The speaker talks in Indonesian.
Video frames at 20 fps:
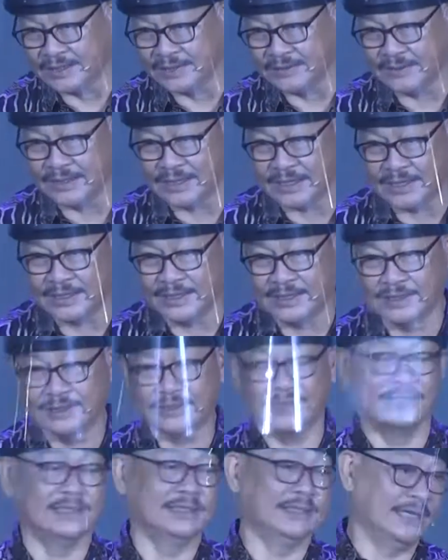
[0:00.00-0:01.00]
gitu loh ya.
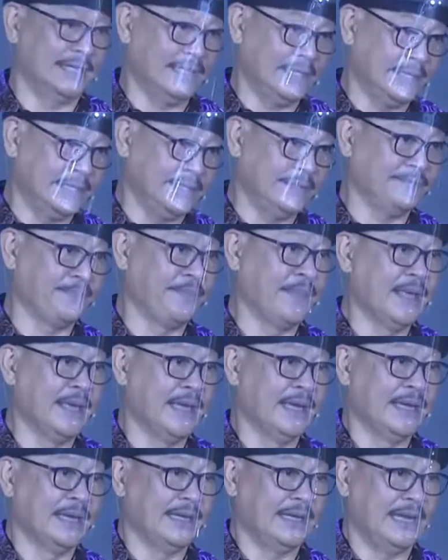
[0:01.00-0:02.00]
Intelijen
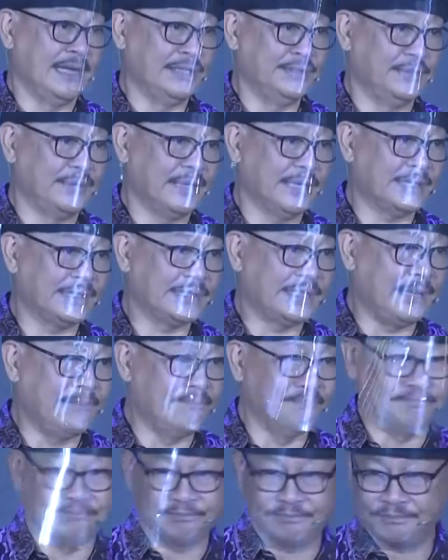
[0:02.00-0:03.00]
dan juga
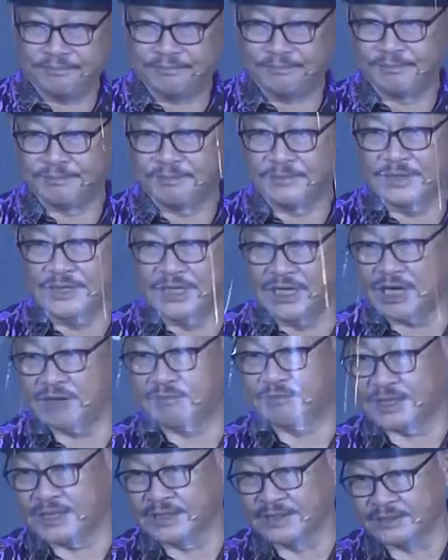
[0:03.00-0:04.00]
tim
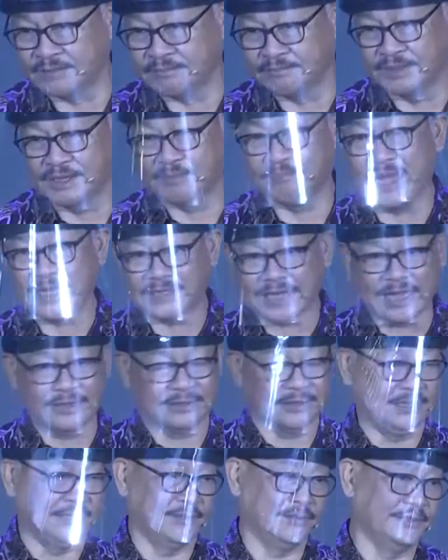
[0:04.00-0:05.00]
deliverance,
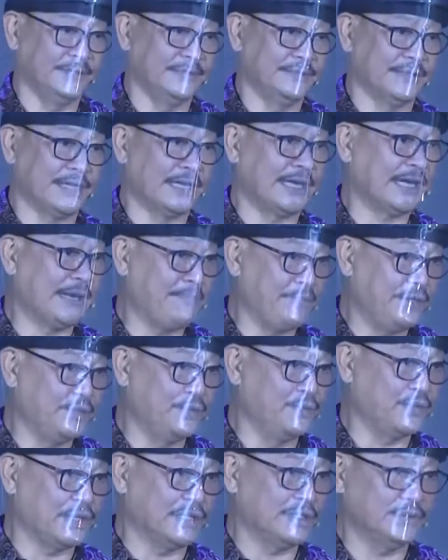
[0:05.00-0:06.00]
pelepasan gitu loh. itu Karena
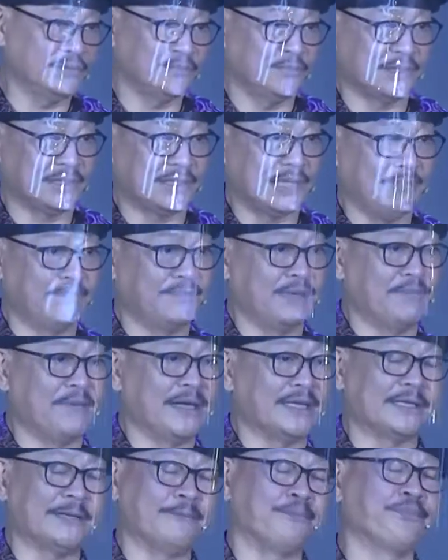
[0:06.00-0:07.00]
kami dulu kan semua tim
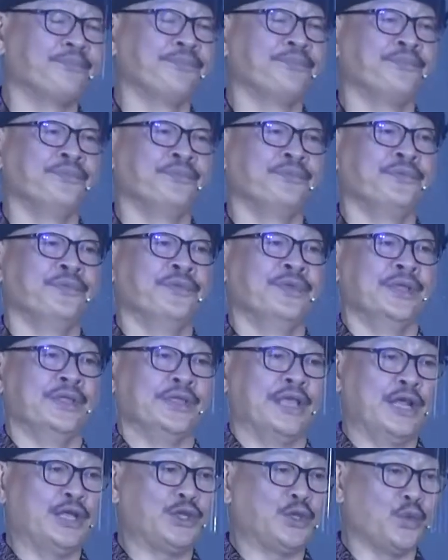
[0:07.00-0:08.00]
pelepasan.
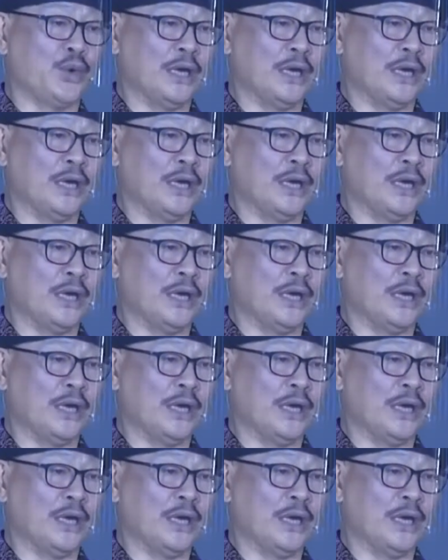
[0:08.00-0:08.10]
Jadi